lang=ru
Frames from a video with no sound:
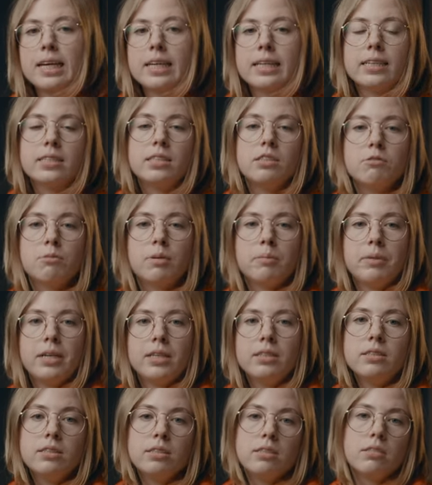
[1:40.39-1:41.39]
Если в
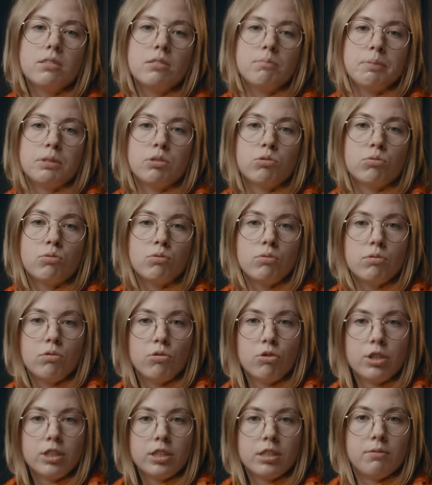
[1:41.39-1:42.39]
моменте подул
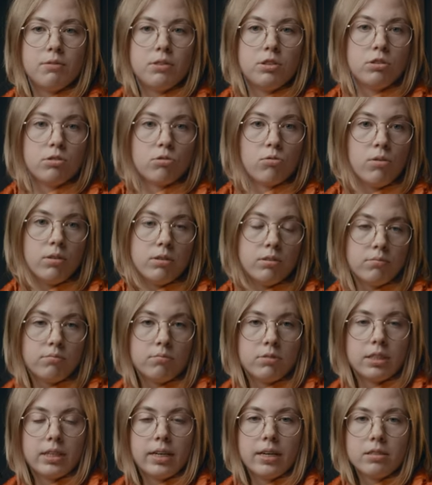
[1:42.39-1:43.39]
легкий ветерок,
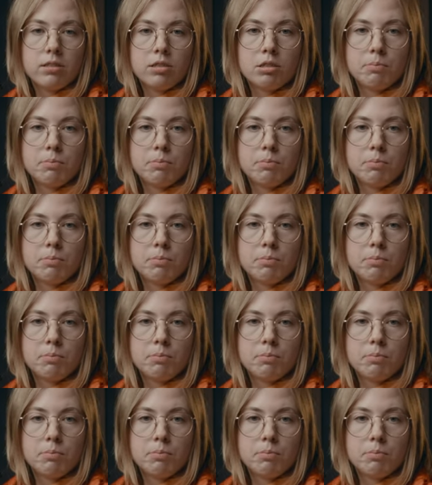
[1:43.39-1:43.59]
я не